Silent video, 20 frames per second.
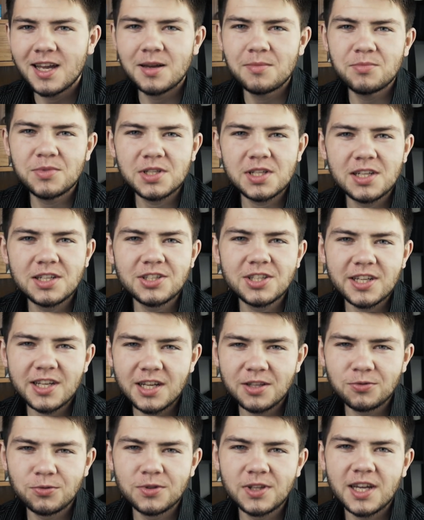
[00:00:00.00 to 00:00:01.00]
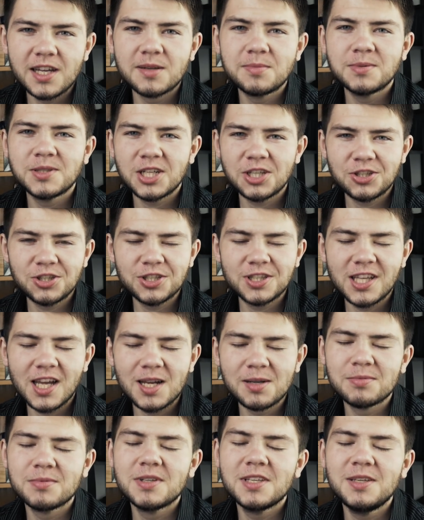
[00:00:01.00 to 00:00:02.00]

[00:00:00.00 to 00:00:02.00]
Myślę, że je tutaj przeczytam